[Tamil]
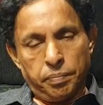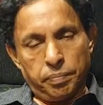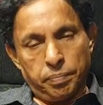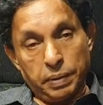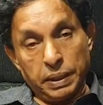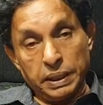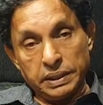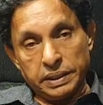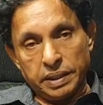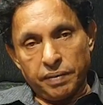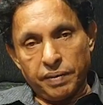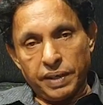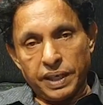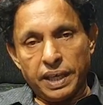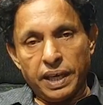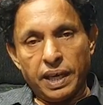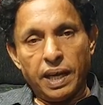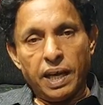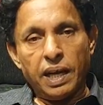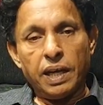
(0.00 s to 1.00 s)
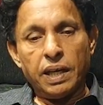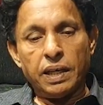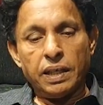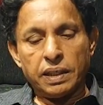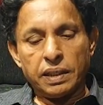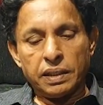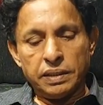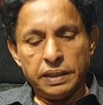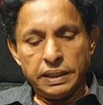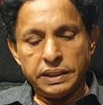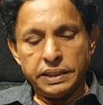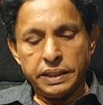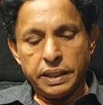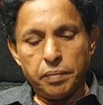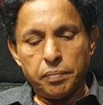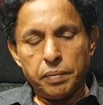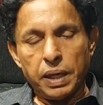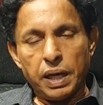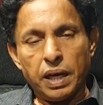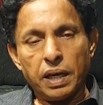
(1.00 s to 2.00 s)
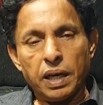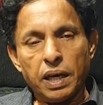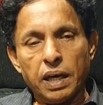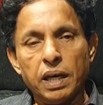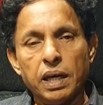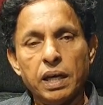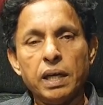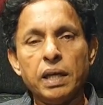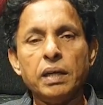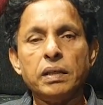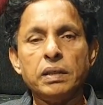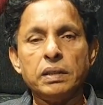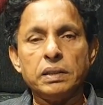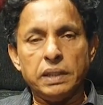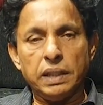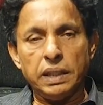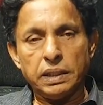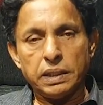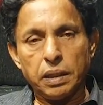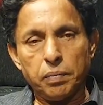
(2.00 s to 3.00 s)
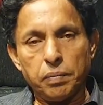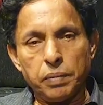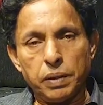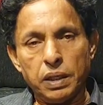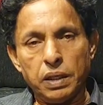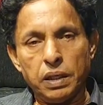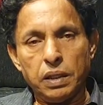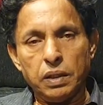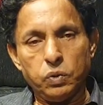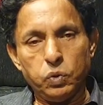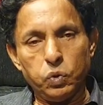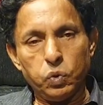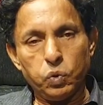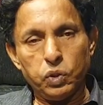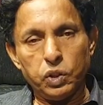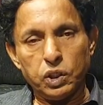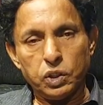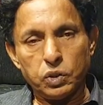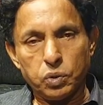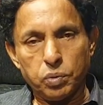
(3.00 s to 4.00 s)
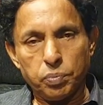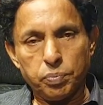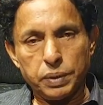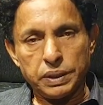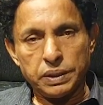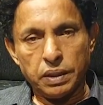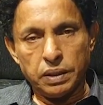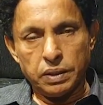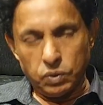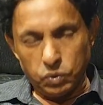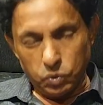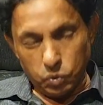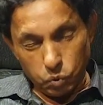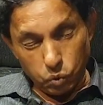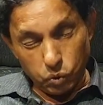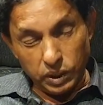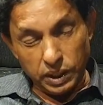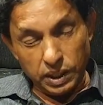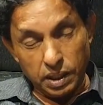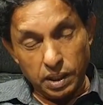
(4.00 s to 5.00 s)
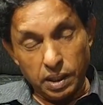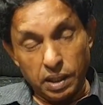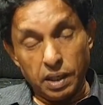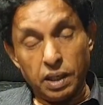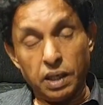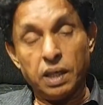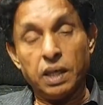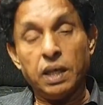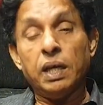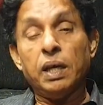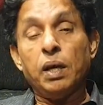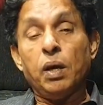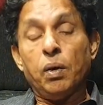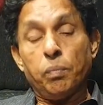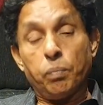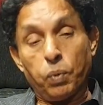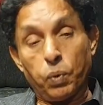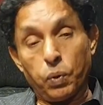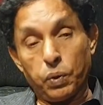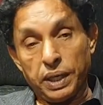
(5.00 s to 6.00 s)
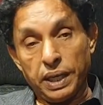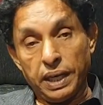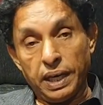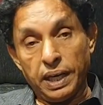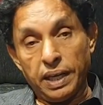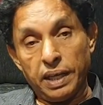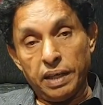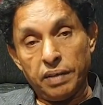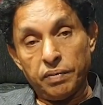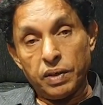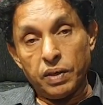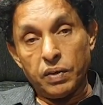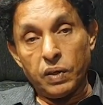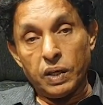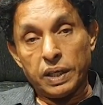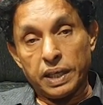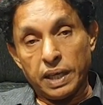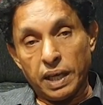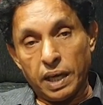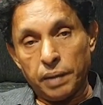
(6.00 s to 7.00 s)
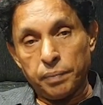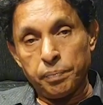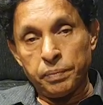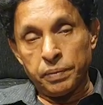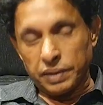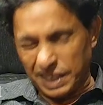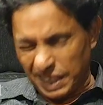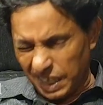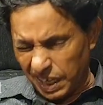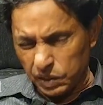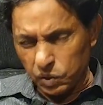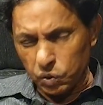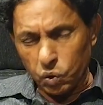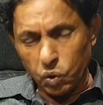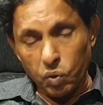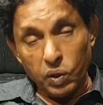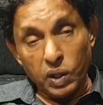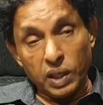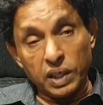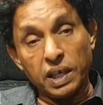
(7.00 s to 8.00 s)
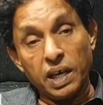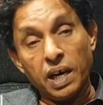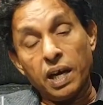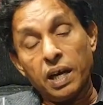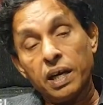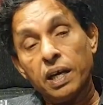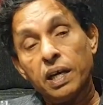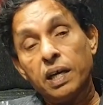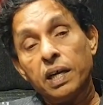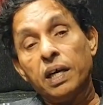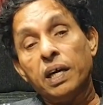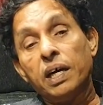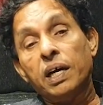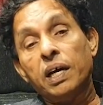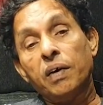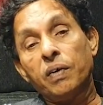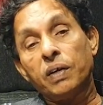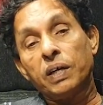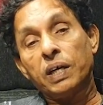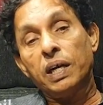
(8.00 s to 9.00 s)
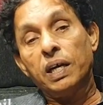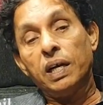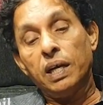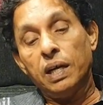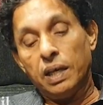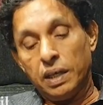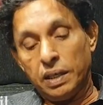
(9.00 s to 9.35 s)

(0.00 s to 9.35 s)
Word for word: பிடித்த வகையால் நிச்சயமாக சீ தமிழ் ஜூனியர் சூப்பர் ஜூனியர் போட்டியிலே இவ கலந் கலந்து கொள்வதற்காக அவர்கள்